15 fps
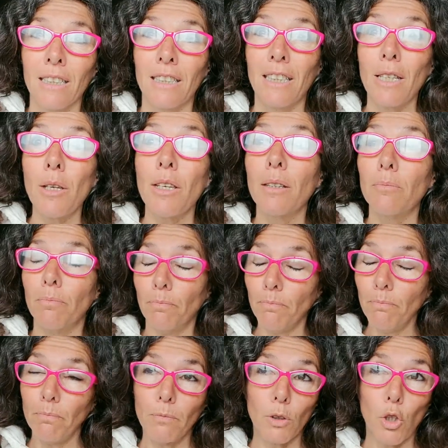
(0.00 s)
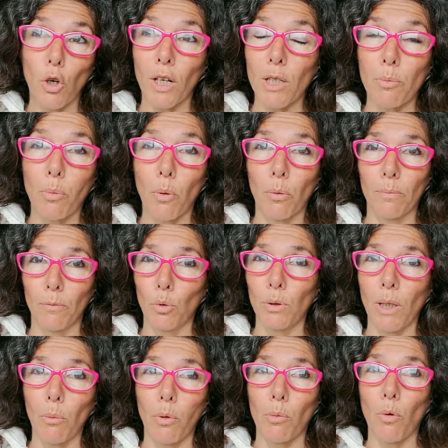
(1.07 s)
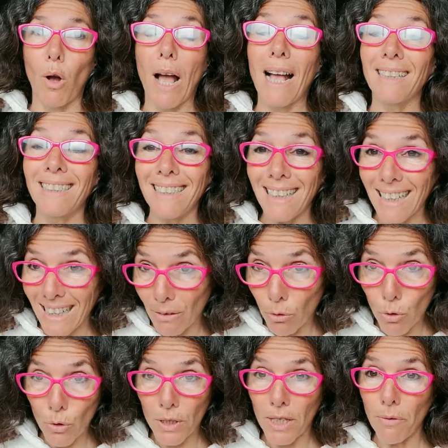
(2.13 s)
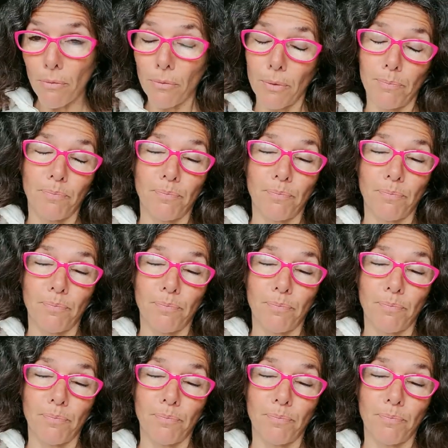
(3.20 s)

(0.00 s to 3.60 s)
qui correspond tout simplement à un cycle évolutif